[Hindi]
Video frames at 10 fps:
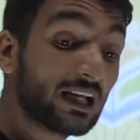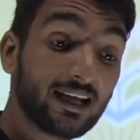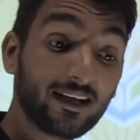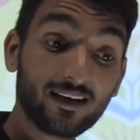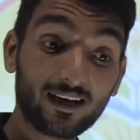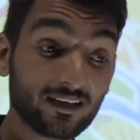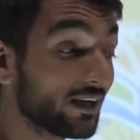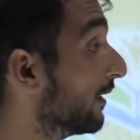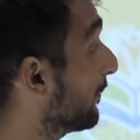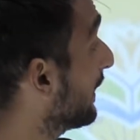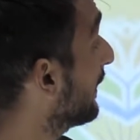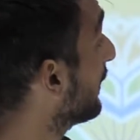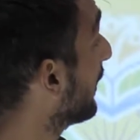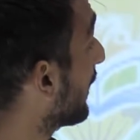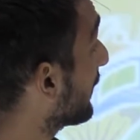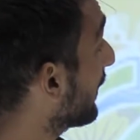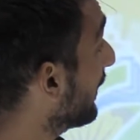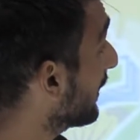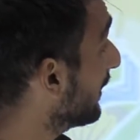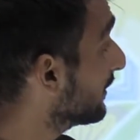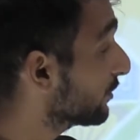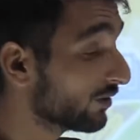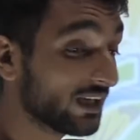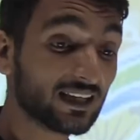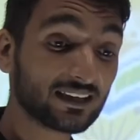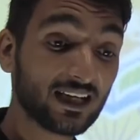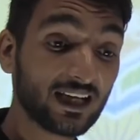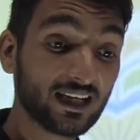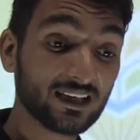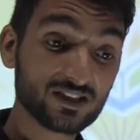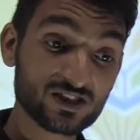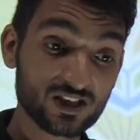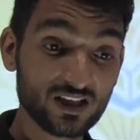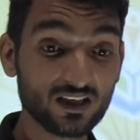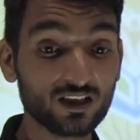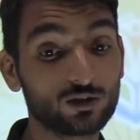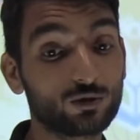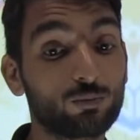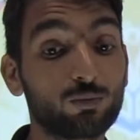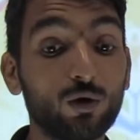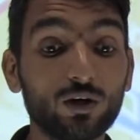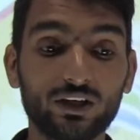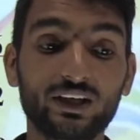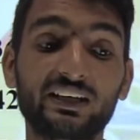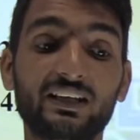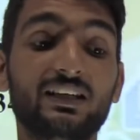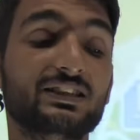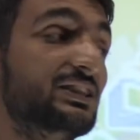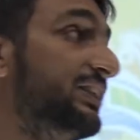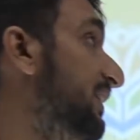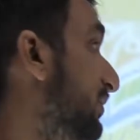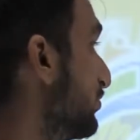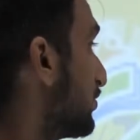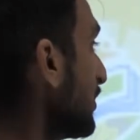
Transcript: पहले 100 पहले 100 के लिए तो क्या आता है सी तो 400 के लिए सी डी यूज